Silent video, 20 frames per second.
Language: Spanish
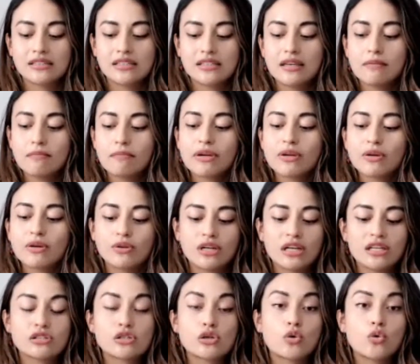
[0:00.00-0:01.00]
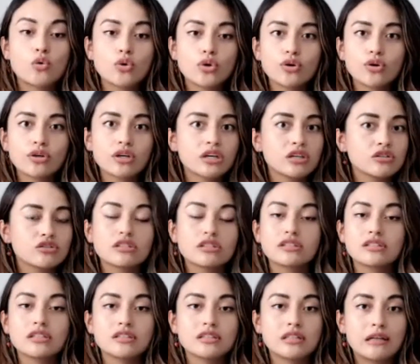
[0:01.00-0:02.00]
¿sí? Pero les juro que no se
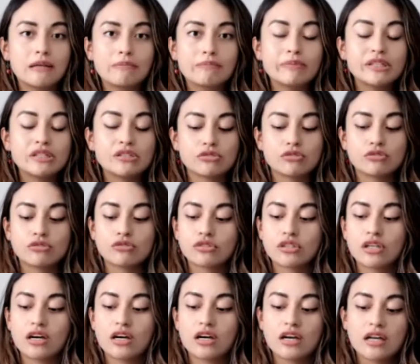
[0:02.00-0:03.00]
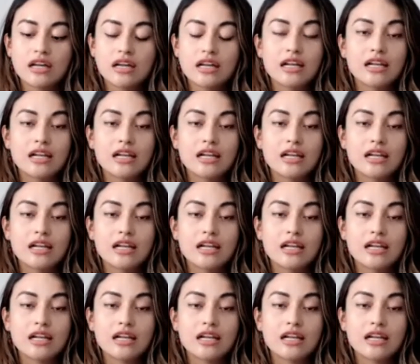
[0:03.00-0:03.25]
siente el piso, o sea,